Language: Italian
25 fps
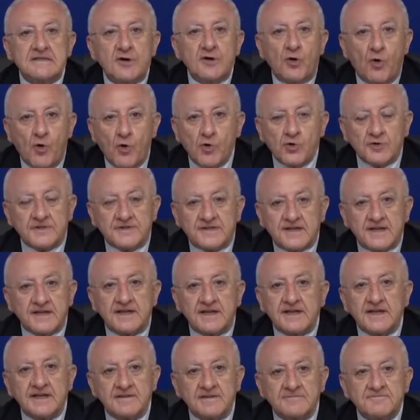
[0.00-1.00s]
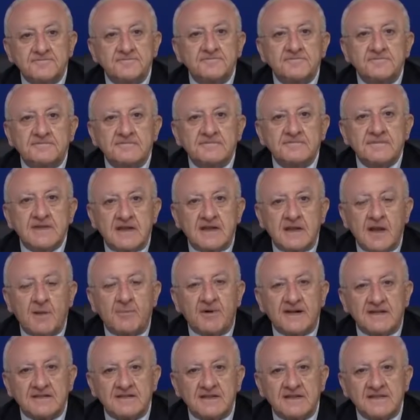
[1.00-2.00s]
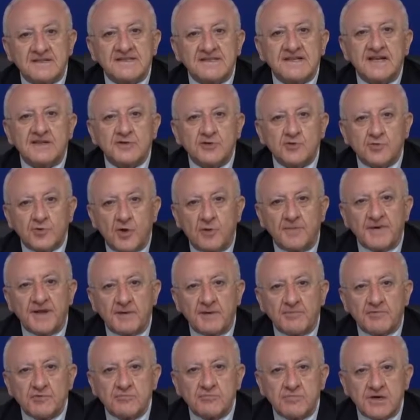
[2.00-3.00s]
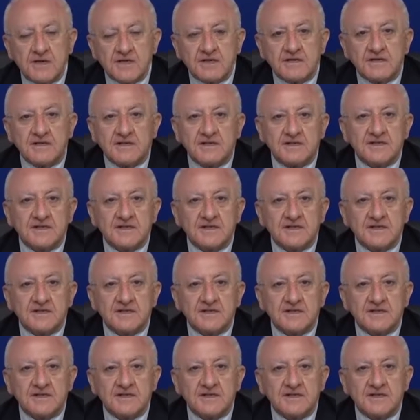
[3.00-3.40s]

oltre che la partenza di un'opera pubblica,